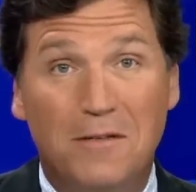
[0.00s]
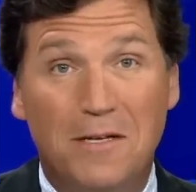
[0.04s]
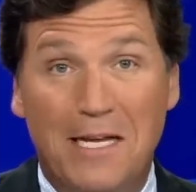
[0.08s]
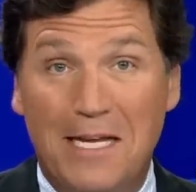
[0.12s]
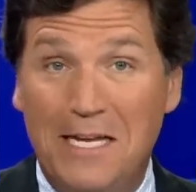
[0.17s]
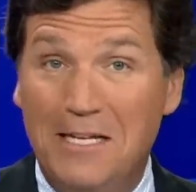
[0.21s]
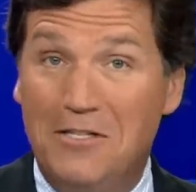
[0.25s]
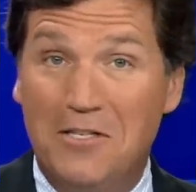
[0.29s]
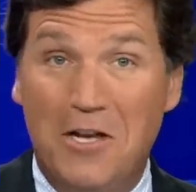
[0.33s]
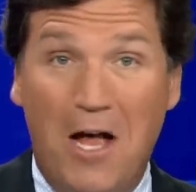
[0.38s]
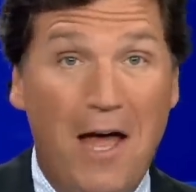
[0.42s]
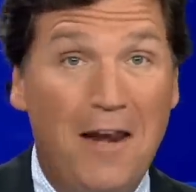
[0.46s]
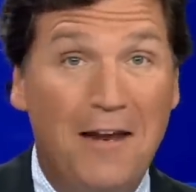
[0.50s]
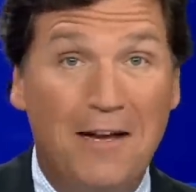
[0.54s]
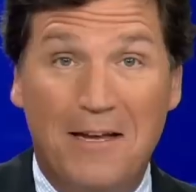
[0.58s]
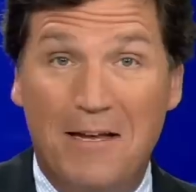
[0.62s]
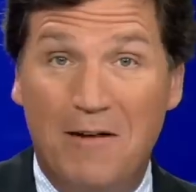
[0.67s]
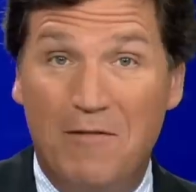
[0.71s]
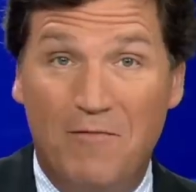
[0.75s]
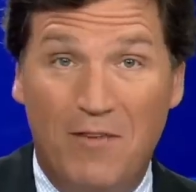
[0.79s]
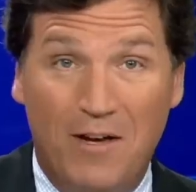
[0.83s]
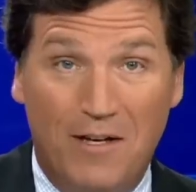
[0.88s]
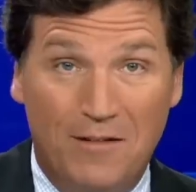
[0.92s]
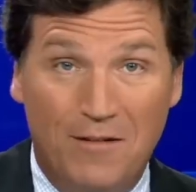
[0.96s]
Он не
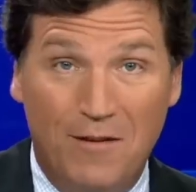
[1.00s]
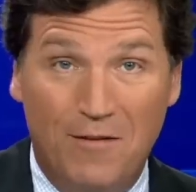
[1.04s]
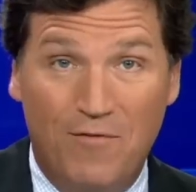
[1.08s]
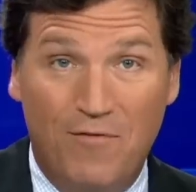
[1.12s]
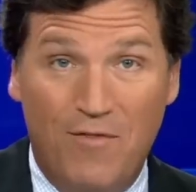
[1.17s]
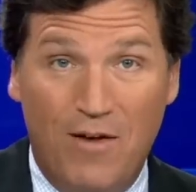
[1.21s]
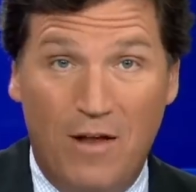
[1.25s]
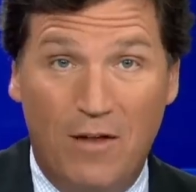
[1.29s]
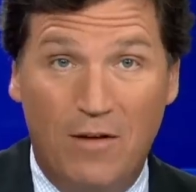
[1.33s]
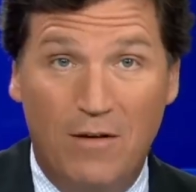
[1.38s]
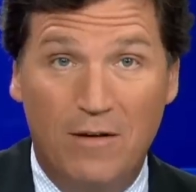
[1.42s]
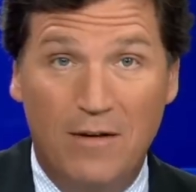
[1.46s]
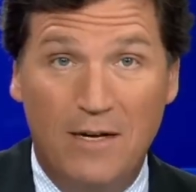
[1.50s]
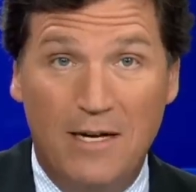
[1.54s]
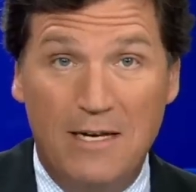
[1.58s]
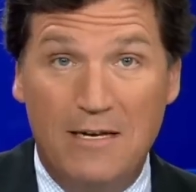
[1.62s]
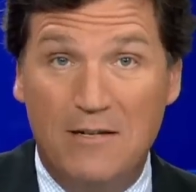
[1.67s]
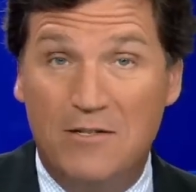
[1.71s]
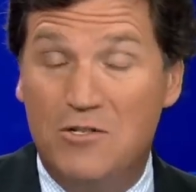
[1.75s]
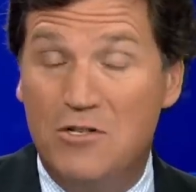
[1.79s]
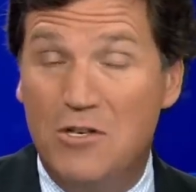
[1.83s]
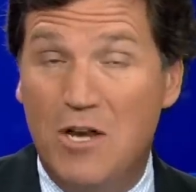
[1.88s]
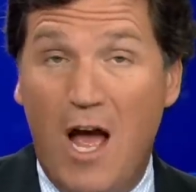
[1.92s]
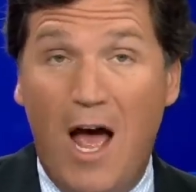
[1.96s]
осужденный
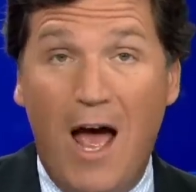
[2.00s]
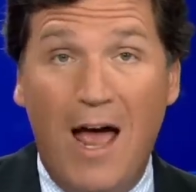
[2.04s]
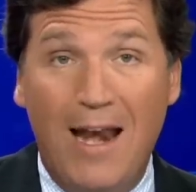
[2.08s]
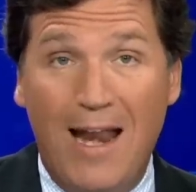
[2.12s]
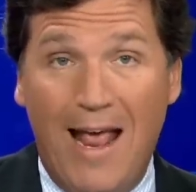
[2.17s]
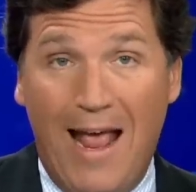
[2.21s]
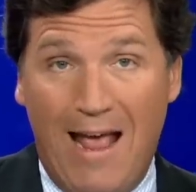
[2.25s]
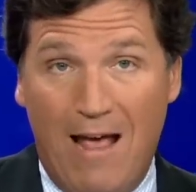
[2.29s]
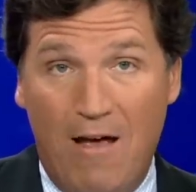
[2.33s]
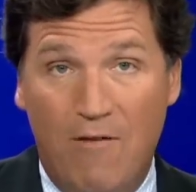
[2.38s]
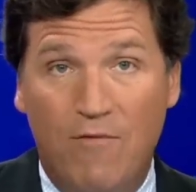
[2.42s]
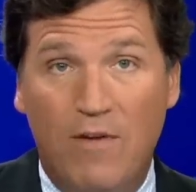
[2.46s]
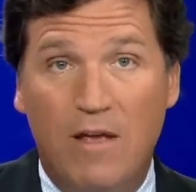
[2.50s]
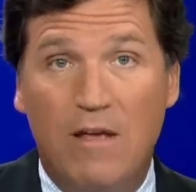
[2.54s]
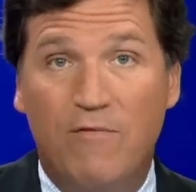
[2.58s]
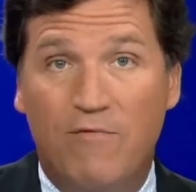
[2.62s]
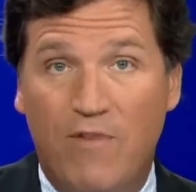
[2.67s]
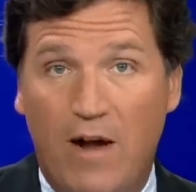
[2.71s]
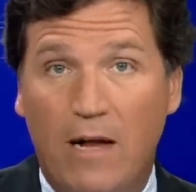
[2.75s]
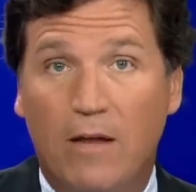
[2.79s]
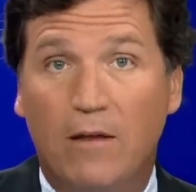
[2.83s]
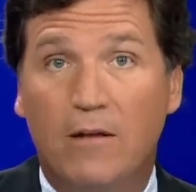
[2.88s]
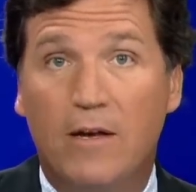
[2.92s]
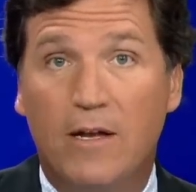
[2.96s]
преступник, у него нет
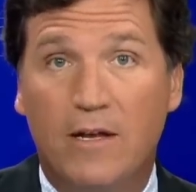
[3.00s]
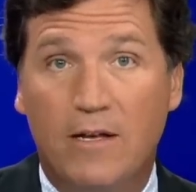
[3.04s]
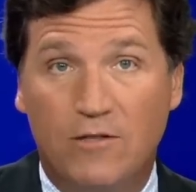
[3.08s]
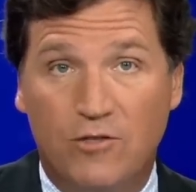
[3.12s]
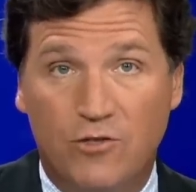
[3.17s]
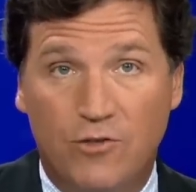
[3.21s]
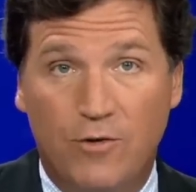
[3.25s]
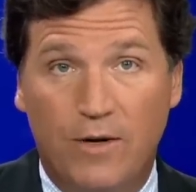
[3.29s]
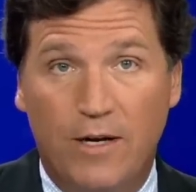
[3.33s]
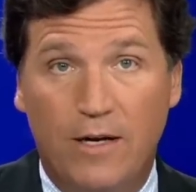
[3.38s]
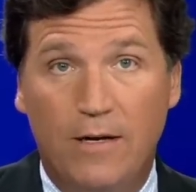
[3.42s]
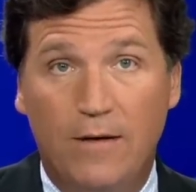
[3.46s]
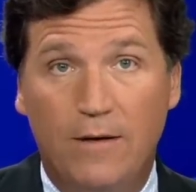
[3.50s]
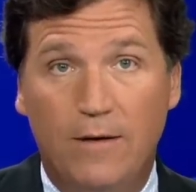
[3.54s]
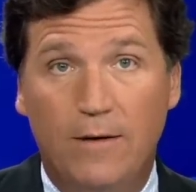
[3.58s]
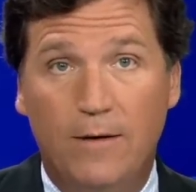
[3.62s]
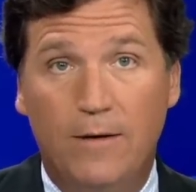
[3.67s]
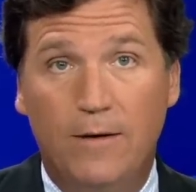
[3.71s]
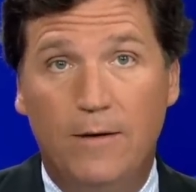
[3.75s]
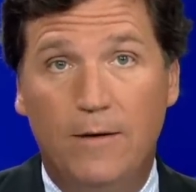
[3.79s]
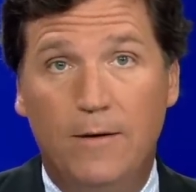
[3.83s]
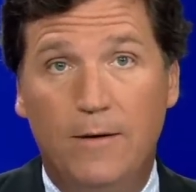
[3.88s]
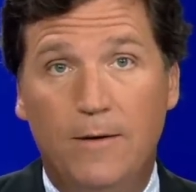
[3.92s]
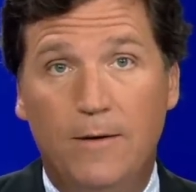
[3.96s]
криминальной истории.